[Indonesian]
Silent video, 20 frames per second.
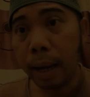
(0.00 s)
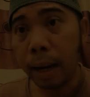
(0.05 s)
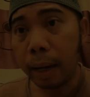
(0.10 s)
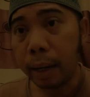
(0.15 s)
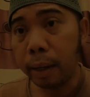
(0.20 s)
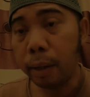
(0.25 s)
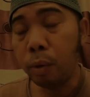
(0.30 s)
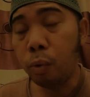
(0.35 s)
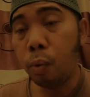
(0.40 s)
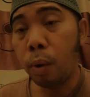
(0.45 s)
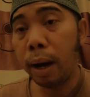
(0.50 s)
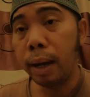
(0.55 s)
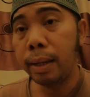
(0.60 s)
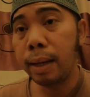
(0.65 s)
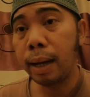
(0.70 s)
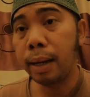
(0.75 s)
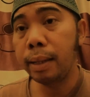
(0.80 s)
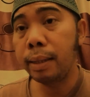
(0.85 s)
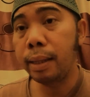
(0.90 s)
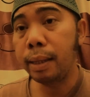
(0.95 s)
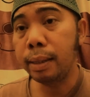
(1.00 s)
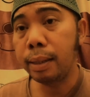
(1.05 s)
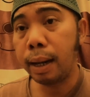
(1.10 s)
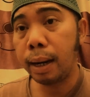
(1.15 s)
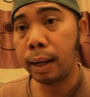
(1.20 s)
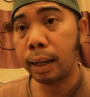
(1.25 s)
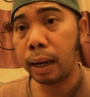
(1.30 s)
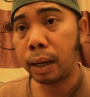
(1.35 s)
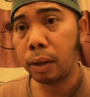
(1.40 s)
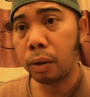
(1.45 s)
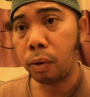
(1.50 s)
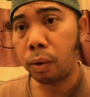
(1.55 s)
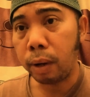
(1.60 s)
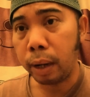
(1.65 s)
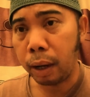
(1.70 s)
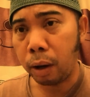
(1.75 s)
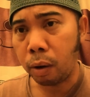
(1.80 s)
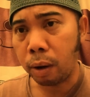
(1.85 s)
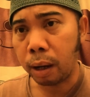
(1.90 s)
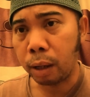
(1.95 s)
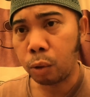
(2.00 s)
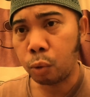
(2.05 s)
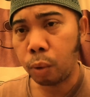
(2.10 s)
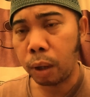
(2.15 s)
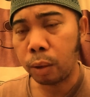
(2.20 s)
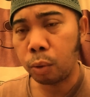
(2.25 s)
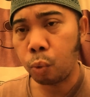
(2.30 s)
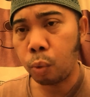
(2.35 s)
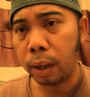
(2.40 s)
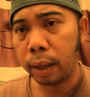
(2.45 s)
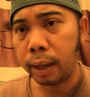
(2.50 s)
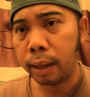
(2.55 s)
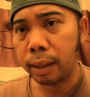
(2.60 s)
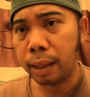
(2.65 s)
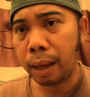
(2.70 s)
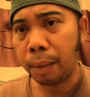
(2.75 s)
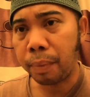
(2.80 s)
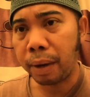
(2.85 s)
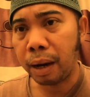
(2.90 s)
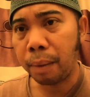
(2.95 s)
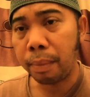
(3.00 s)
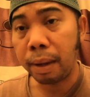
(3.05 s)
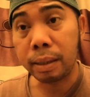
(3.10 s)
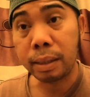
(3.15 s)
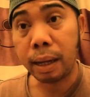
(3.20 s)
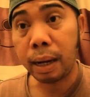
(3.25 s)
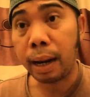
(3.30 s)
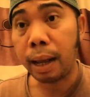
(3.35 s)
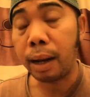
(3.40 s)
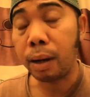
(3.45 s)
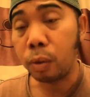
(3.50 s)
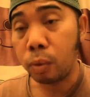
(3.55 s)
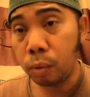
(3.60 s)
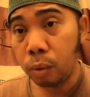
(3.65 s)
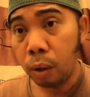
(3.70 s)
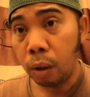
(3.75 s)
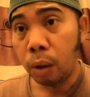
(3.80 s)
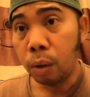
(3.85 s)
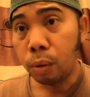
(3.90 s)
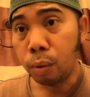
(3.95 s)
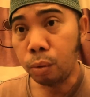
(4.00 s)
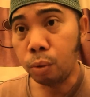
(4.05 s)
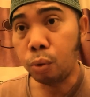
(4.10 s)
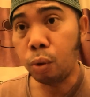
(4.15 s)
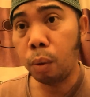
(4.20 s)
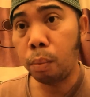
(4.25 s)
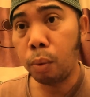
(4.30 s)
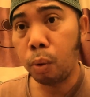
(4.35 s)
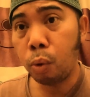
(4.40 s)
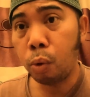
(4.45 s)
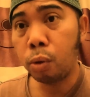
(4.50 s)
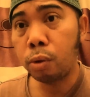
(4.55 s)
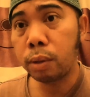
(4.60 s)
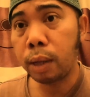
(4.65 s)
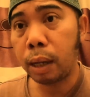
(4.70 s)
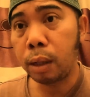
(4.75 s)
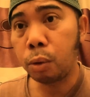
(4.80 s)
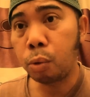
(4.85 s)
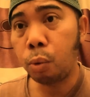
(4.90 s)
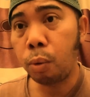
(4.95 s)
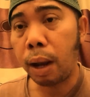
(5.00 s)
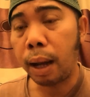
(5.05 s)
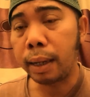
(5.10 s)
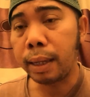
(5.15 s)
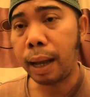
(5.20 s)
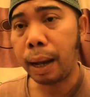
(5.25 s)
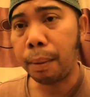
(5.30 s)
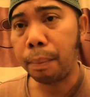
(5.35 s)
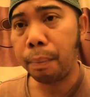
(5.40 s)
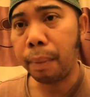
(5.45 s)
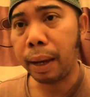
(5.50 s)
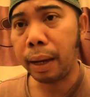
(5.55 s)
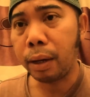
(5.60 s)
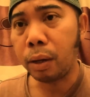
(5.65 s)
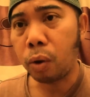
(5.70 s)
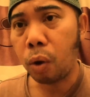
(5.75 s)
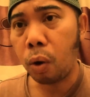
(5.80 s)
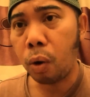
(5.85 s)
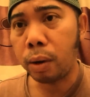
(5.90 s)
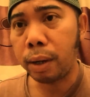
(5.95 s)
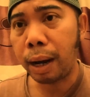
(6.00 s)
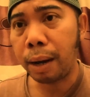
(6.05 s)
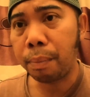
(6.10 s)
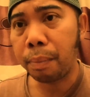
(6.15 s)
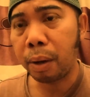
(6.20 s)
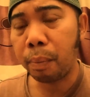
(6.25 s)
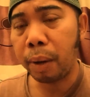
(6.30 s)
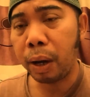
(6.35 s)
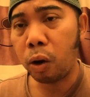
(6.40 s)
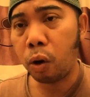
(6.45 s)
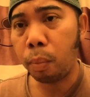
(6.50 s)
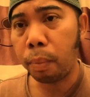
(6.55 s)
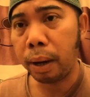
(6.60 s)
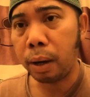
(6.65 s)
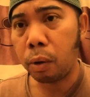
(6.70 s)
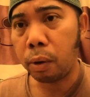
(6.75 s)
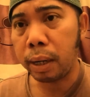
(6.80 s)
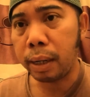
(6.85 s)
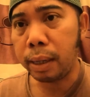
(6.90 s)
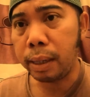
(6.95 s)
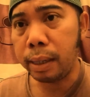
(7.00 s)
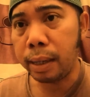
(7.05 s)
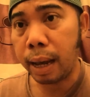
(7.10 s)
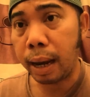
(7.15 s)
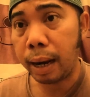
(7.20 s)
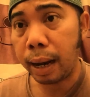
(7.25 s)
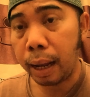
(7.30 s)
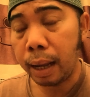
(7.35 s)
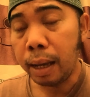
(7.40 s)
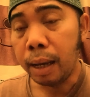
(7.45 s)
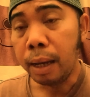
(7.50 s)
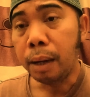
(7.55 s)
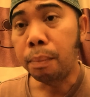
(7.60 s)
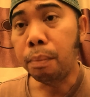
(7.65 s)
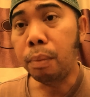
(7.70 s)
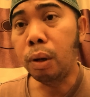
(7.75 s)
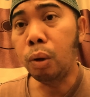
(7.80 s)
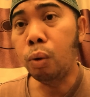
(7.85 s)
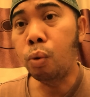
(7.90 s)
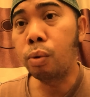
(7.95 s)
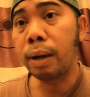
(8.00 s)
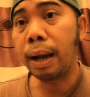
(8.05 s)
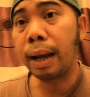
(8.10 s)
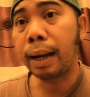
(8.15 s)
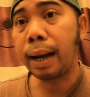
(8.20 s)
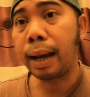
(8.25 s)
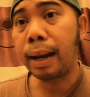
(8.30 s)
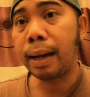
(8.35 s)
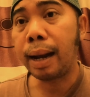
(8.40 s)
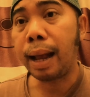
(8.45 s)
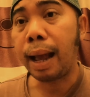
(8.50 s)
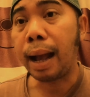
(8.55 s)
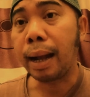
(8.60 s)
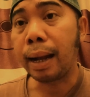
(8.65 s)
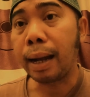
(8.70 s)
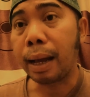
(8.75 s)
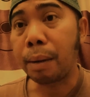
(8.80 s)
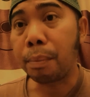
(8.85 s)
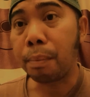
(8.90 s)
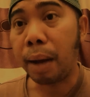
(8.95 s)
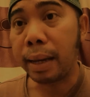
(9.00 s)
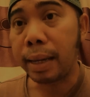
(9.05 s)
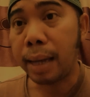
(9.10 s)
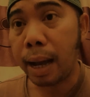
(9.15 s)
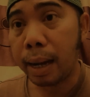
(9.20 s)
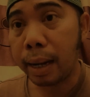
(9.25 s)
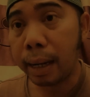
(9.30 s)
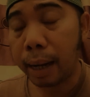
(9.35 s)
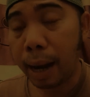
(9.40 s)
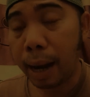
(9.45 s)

yang kedua yang ditinggalkan oleh orang tua-tua kita pada masa lalu untuk meluruskan tulang yang bengkok dan berbelok-belok ini ialah menggunakan akar mayang